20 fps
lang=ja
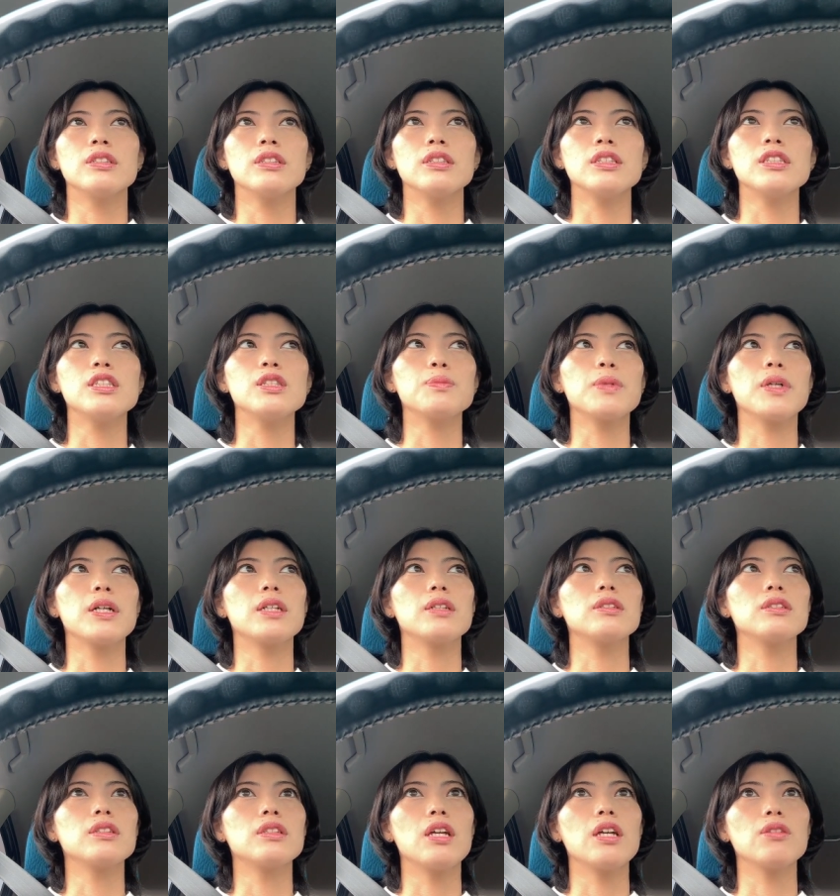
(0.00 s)
一
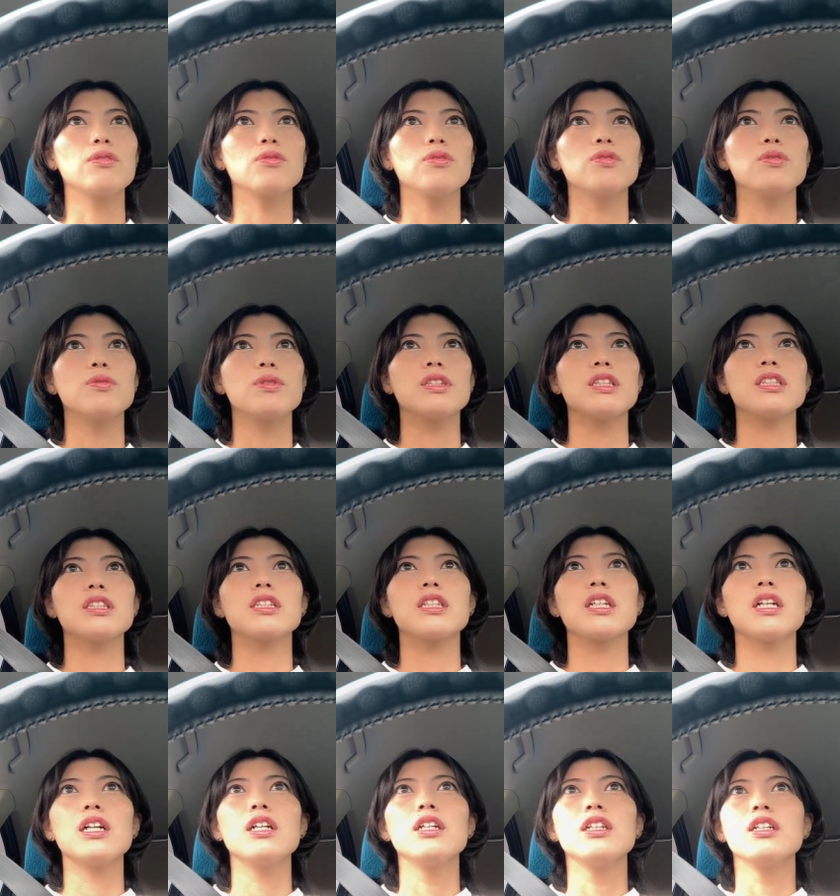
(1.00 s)
番あの私
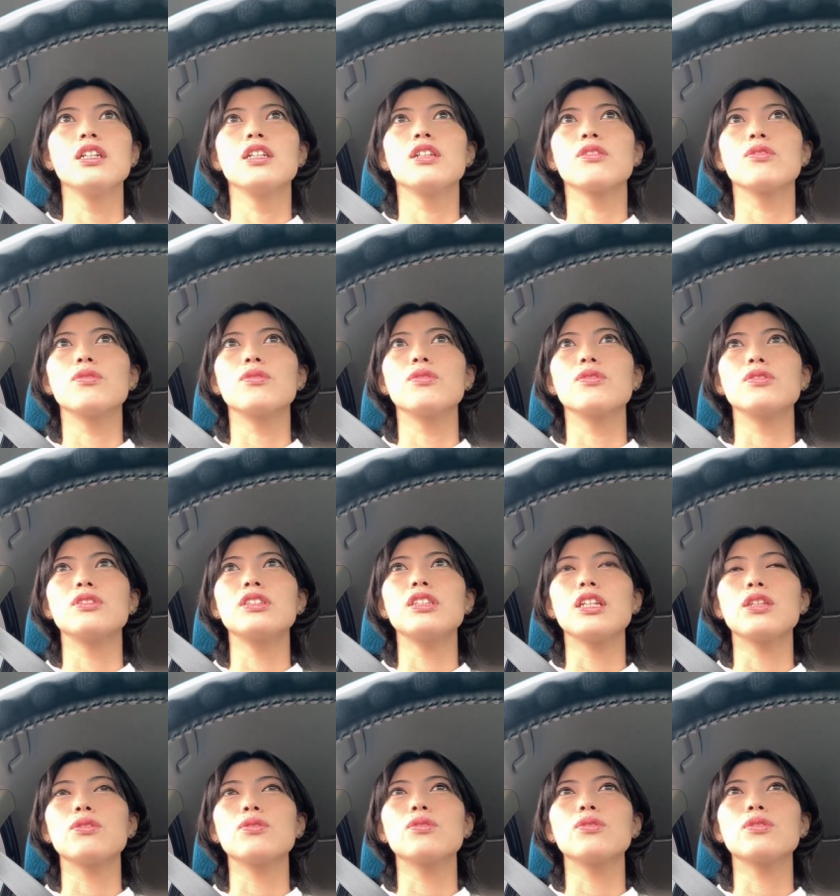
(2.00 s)
がこう
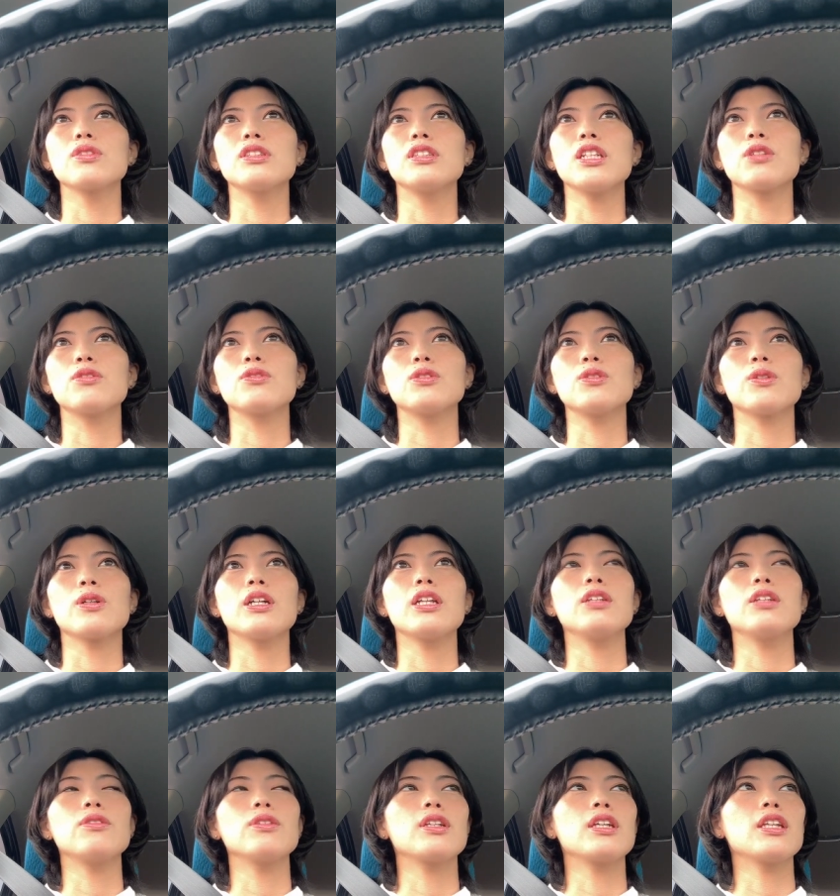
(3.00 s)
ちゃんとチェックしとかな
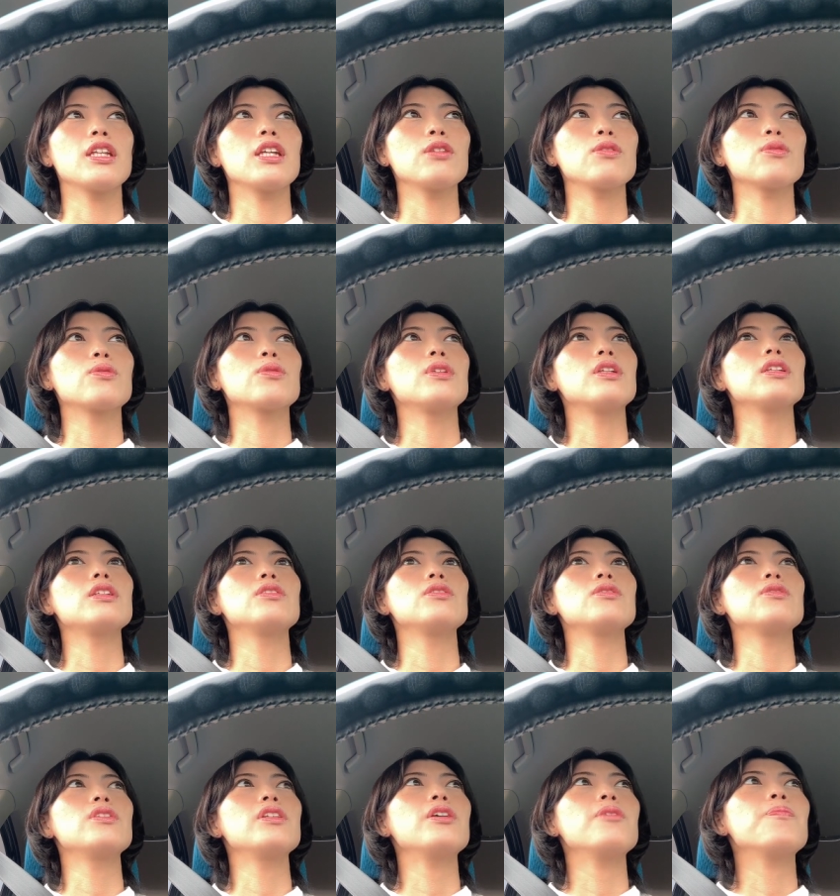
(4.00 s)
いといけないとこなんです
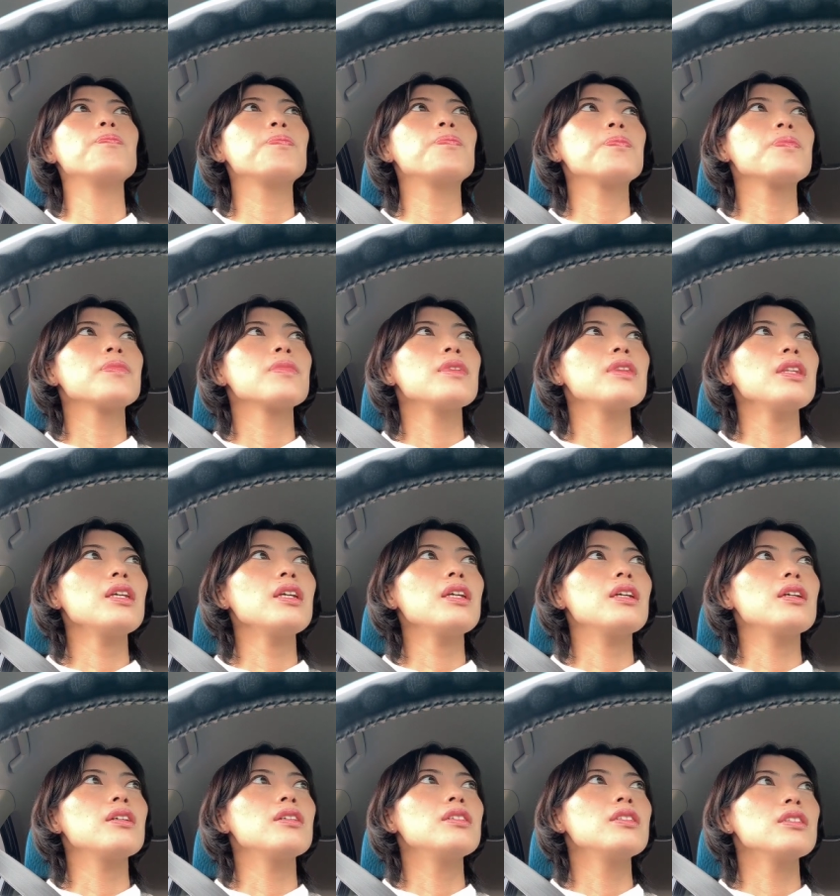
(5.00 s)
よね
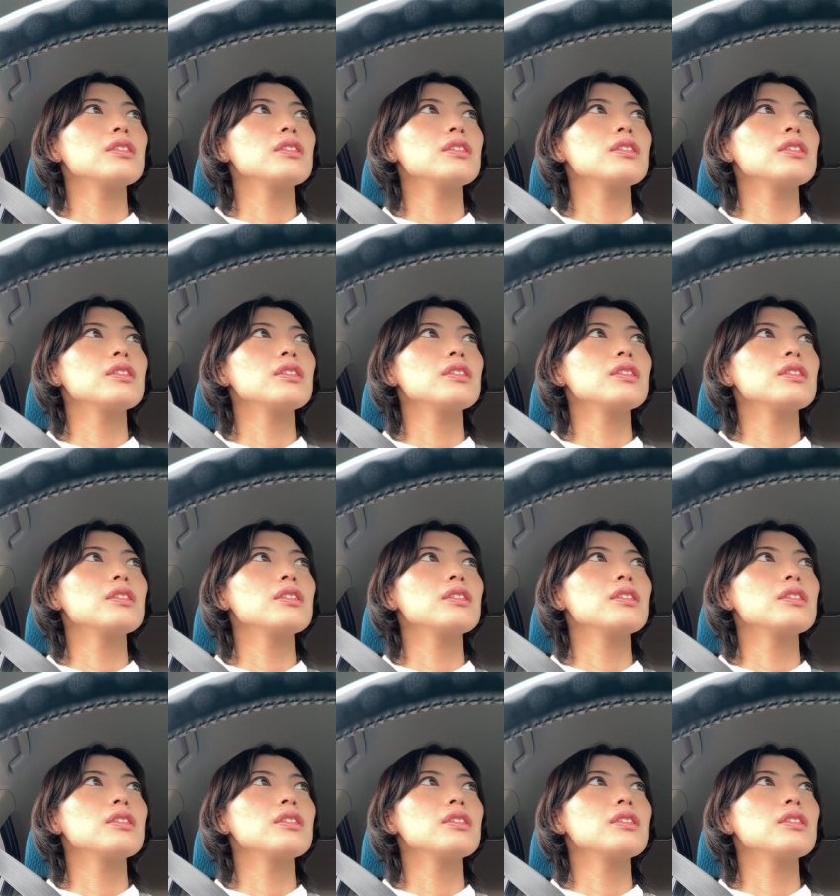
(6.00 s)
で